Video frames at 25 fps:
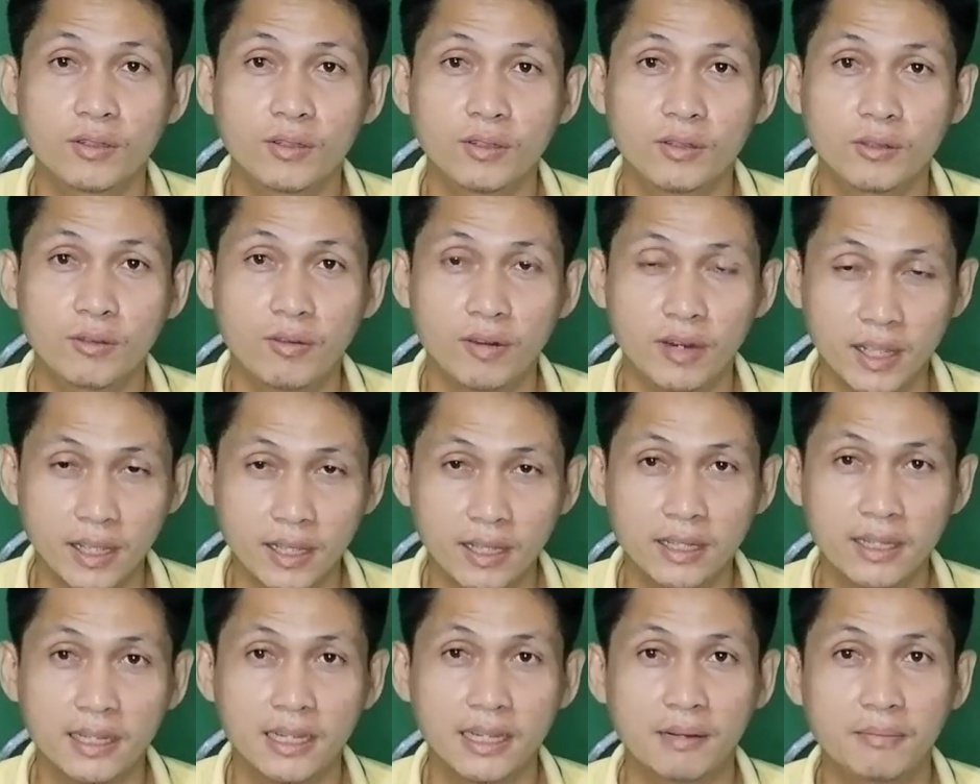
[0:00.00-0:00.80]
ตัวนี้
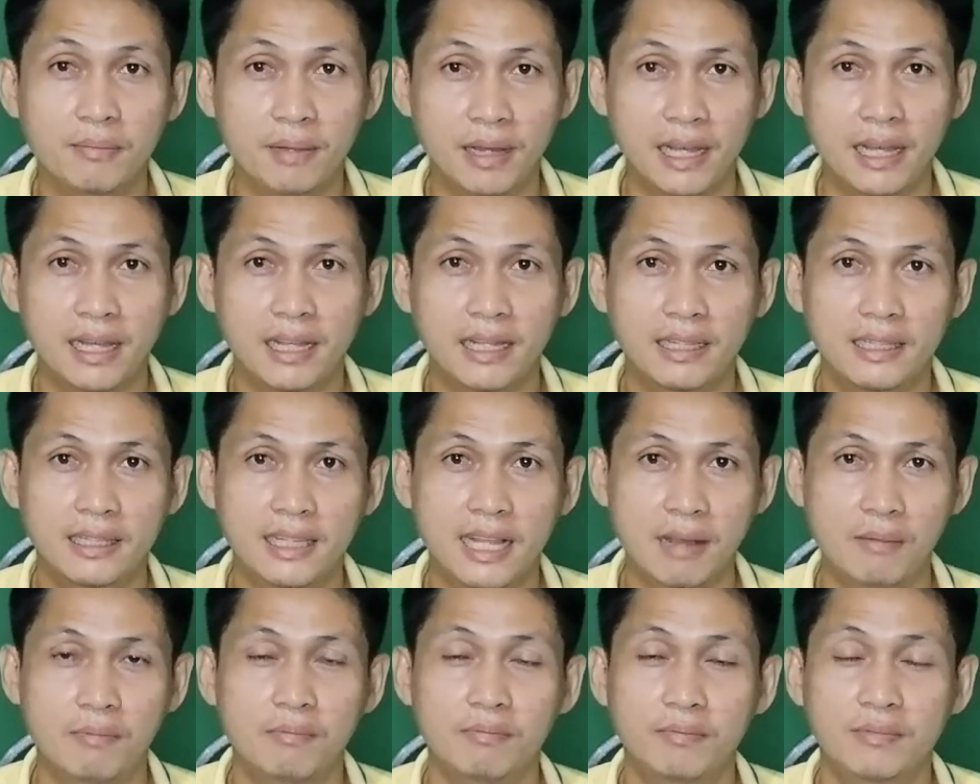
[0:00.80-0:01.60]
ขึ้นมา
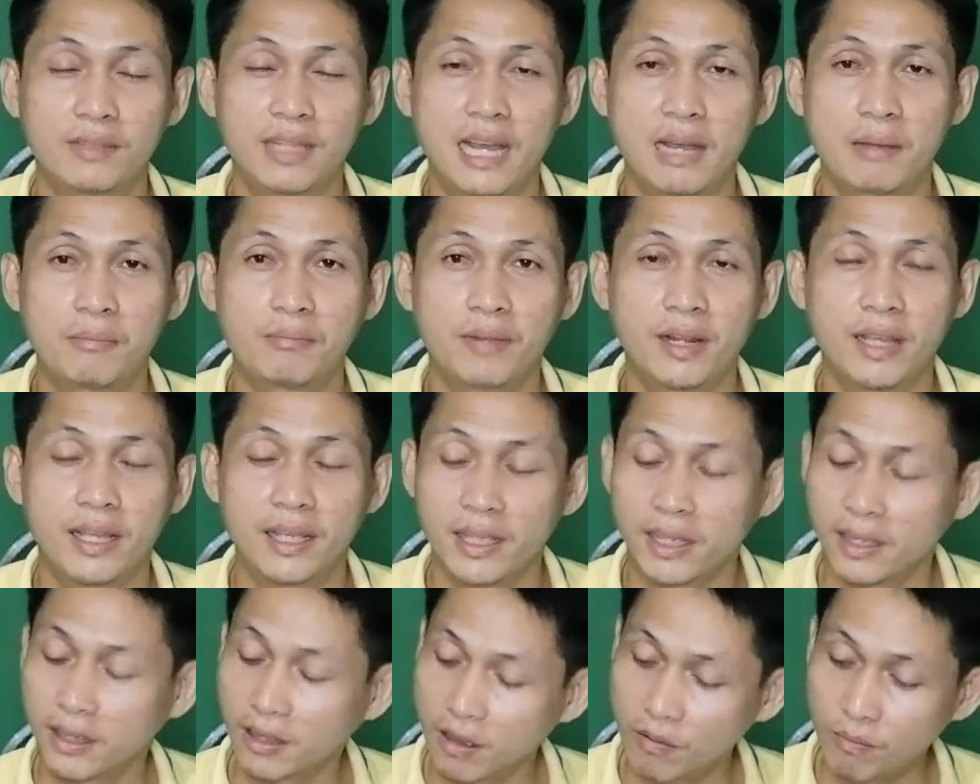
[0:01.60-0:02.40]
ทำตามใน
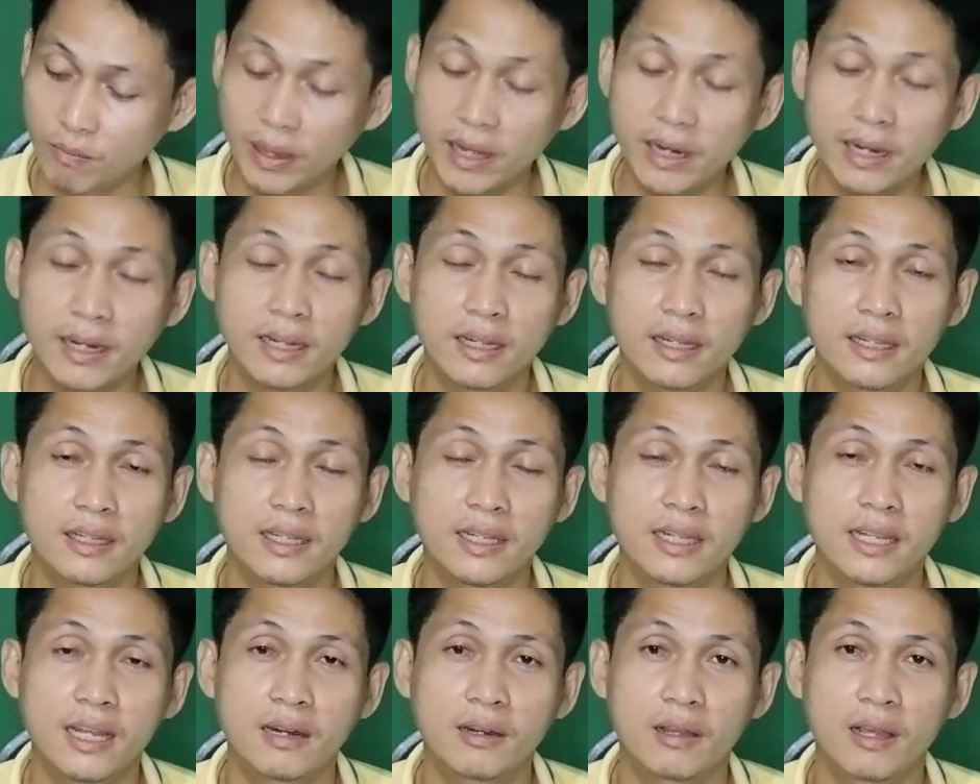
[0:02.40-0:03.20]
คอมเมนต์ที่
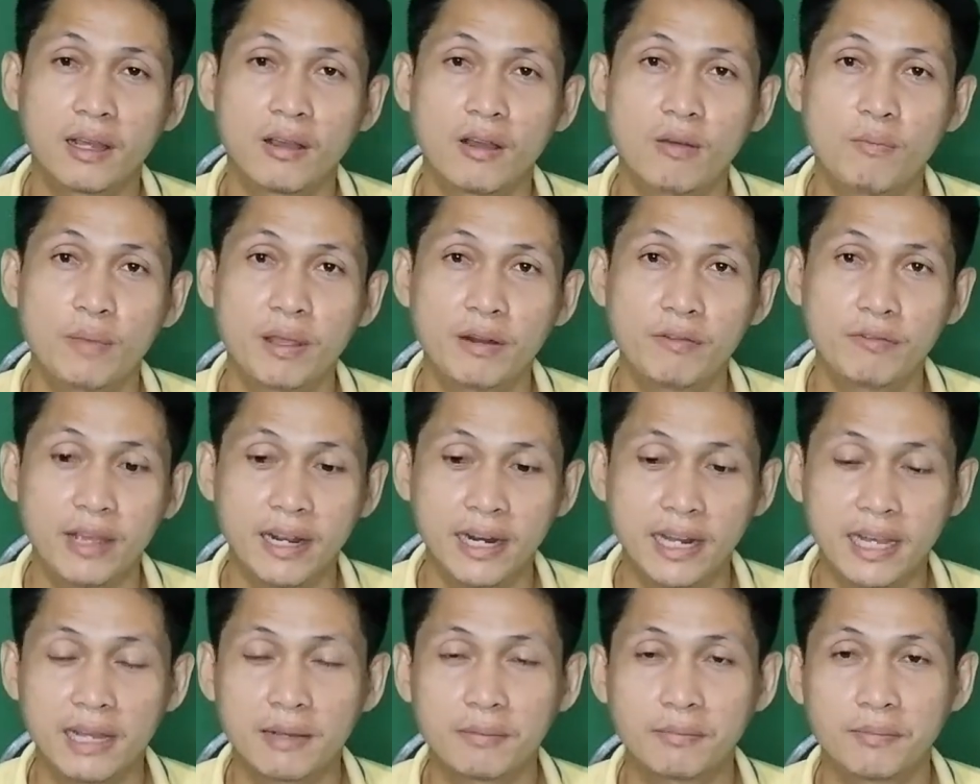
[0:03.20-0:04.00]
ท่านคอมเมนต์ไว้
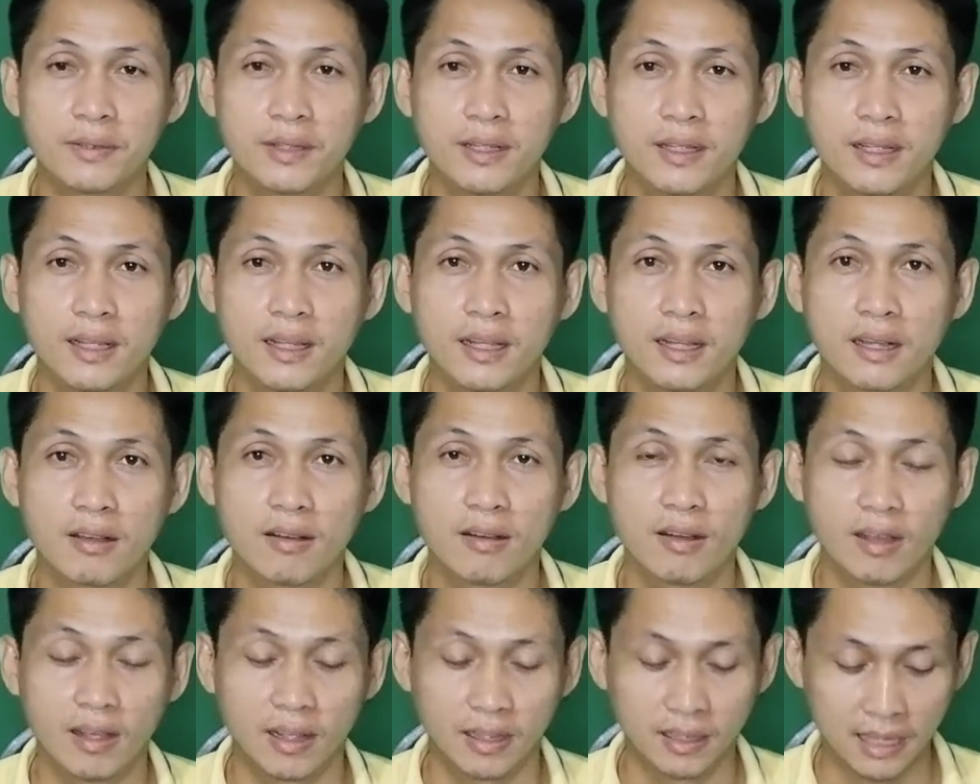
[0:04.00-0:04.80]
นะครับ ก็
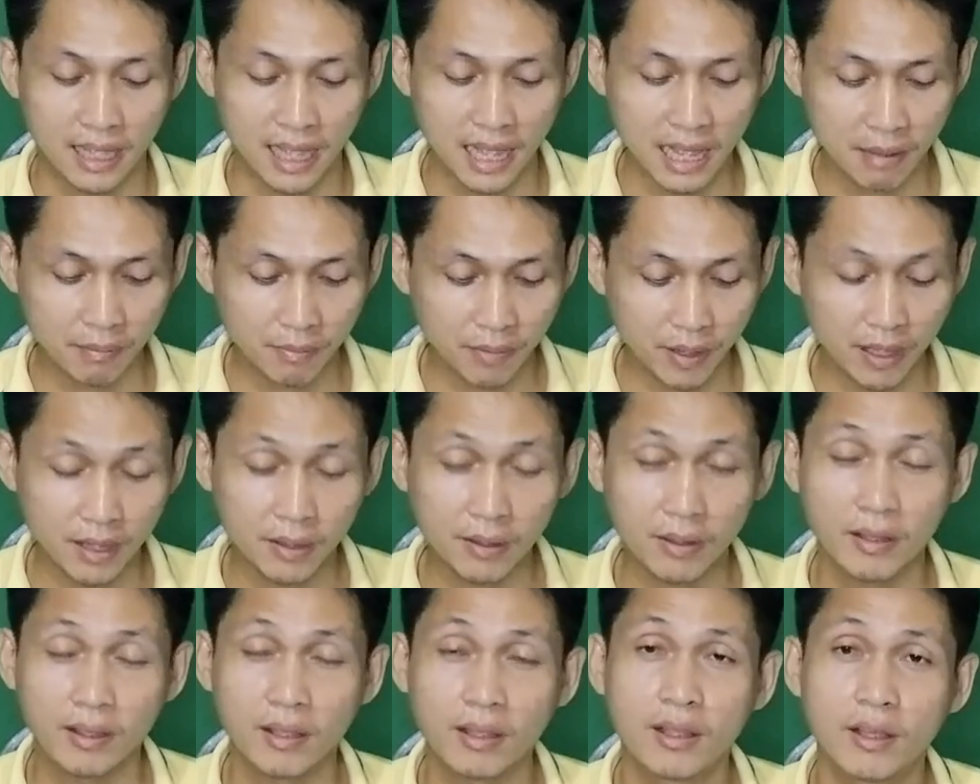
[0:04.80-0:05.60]
ถ้ามี
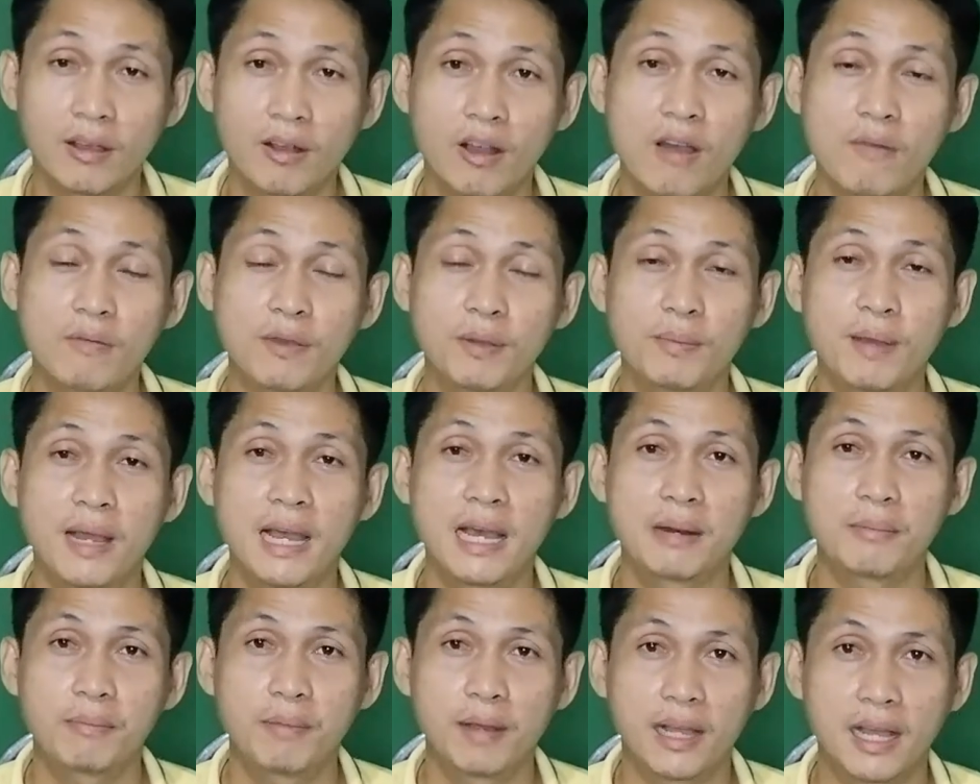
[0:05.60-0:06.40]
ข้อผิดพลาด
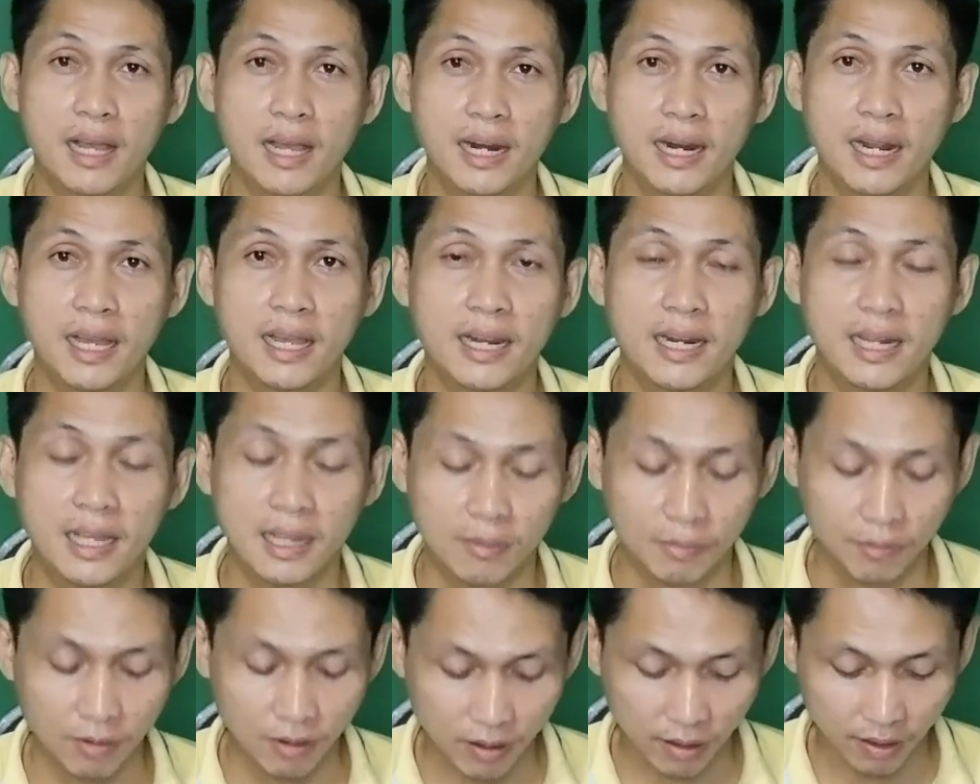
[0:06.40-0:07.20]
ประการใดนะครับ
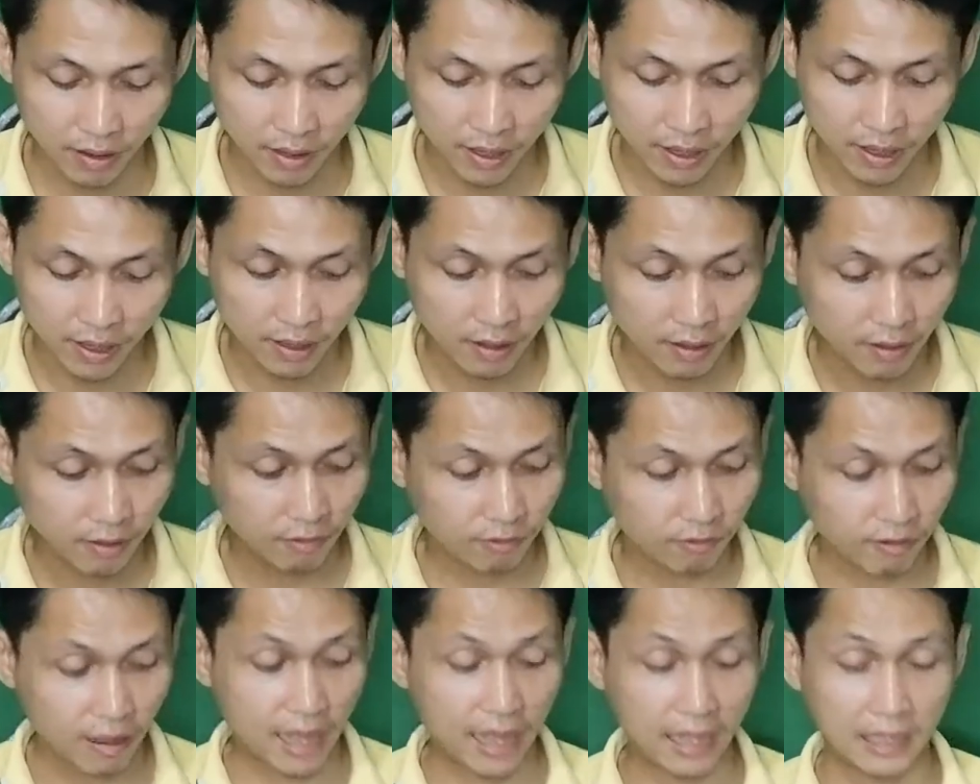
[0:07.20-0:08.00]
ก็
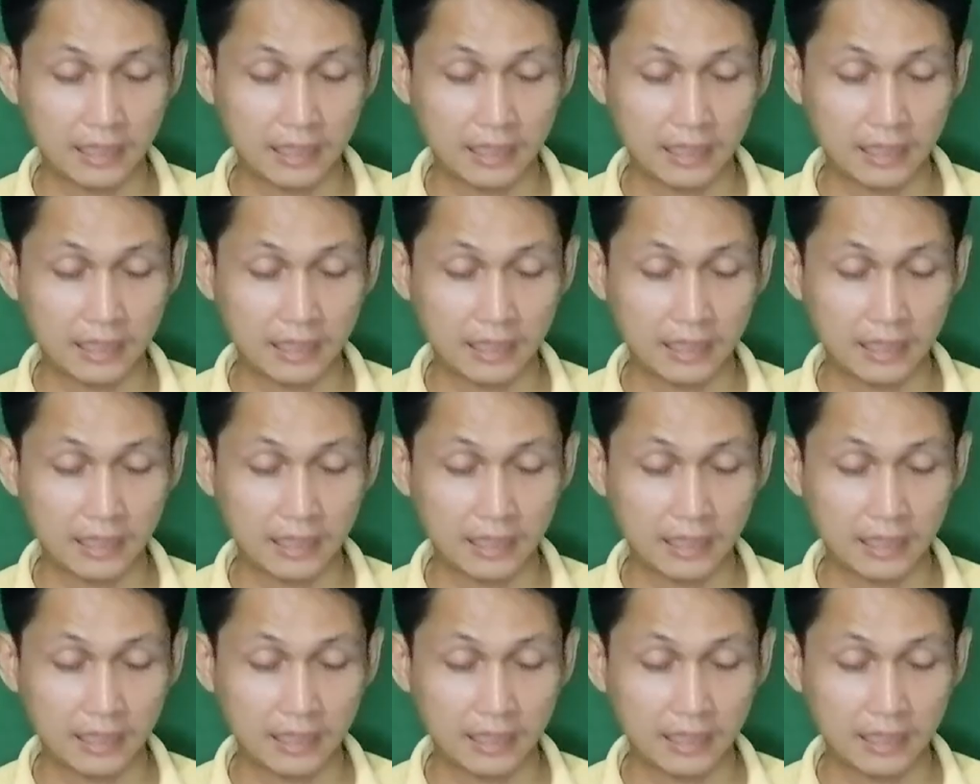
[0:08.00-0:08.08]
ฝาก